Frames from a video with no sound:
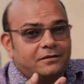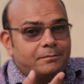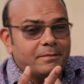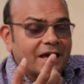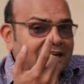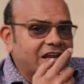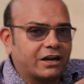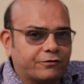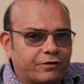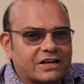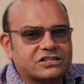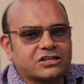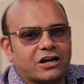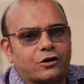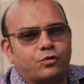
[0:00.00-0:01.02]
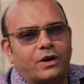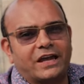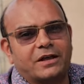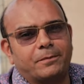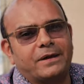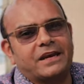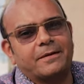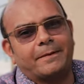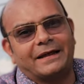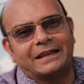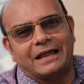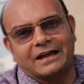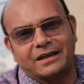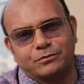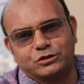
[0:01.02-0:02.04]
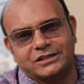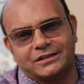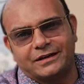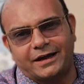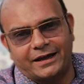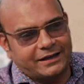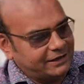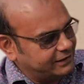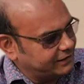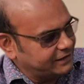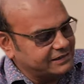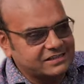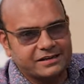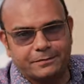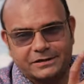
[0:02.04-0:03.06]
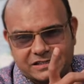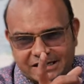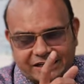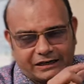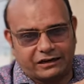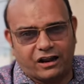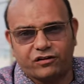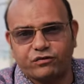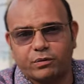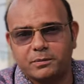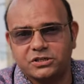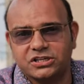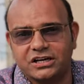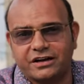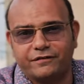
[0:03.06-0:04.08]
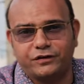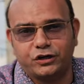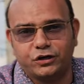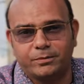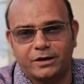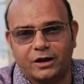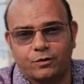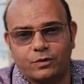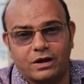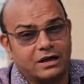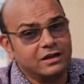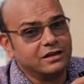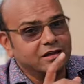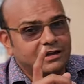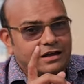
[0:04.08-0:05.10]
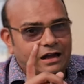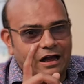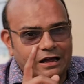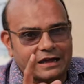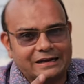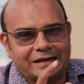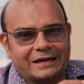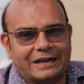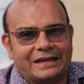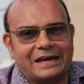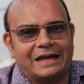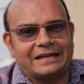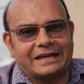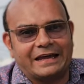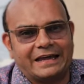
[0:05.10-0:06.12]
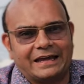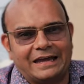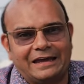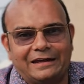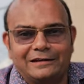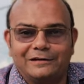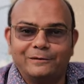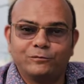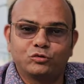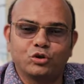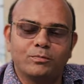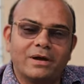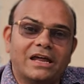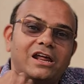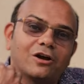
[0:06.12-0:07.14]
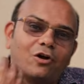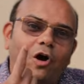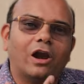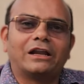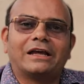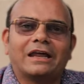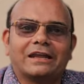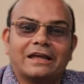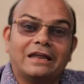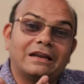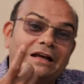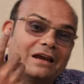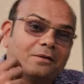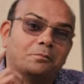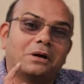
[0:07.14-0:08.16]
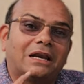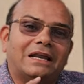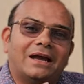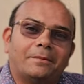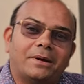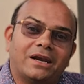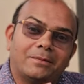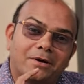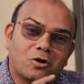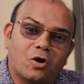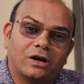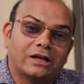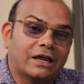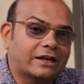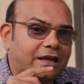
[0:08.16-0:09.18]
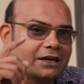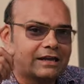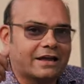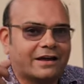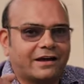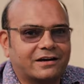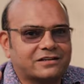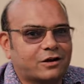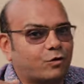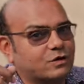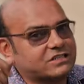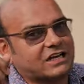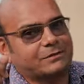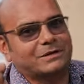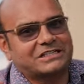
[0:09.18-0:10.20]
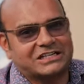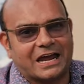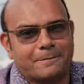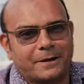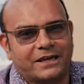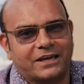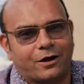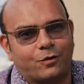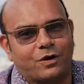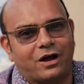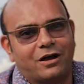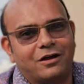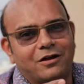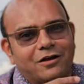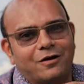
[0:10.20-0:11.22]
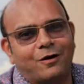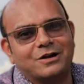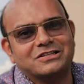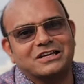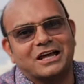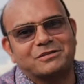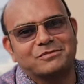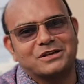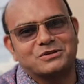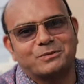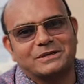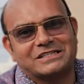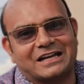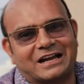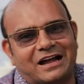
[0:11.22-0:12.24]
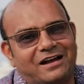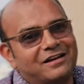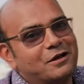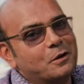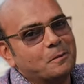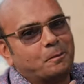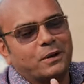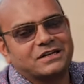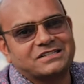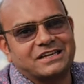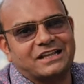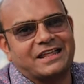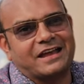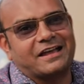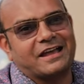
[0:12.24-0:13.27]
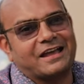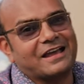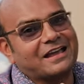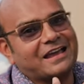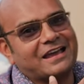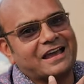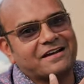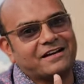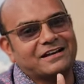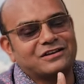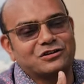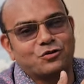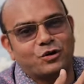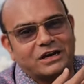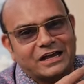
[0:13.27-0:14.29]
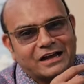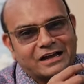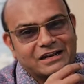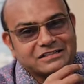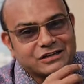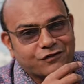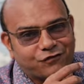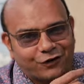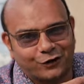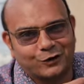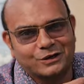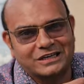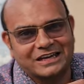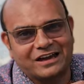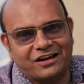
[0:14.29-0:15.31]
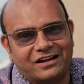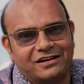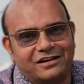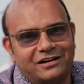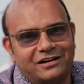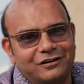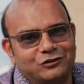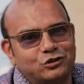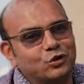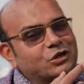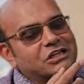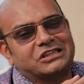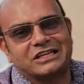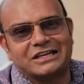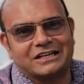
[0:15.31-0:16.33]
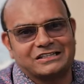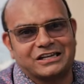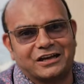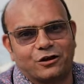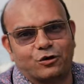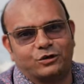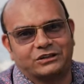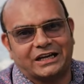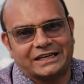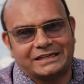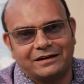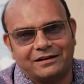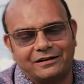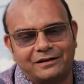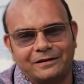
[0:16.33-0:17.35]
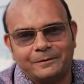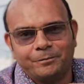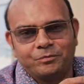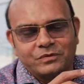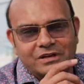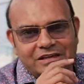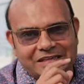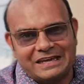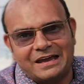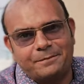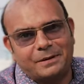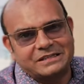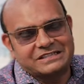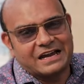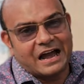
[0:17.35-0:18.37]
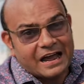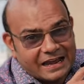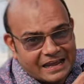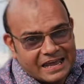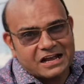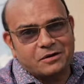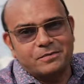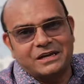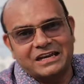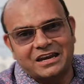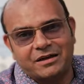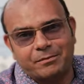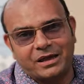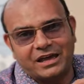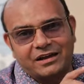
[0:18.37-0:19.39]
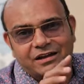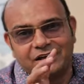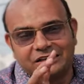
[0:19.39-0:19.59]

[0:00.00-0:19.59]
मैंने रिक्वेस्ट करूँगा एक महीने बाद लाके मुझे दिखाएं इसी बच्चे की ट्रांसफॉर्मेशन का वीडियो बनाऊंगा अगर ये नहीं लेके आएंगे तो मैं इन्हें कॉल करके इनका नंबर लिया मैंने मैं कॉल करके इनके घर जाऊँगा साथ में चाय पी के आऊँगा और साथ में इस बच्चे का फिर से देखेंगे कि ये इन्होंने अगर इसे फॉलो किया है तो कितनी अच्छी ग्रोथ आई है ये बच्चा एक महीने में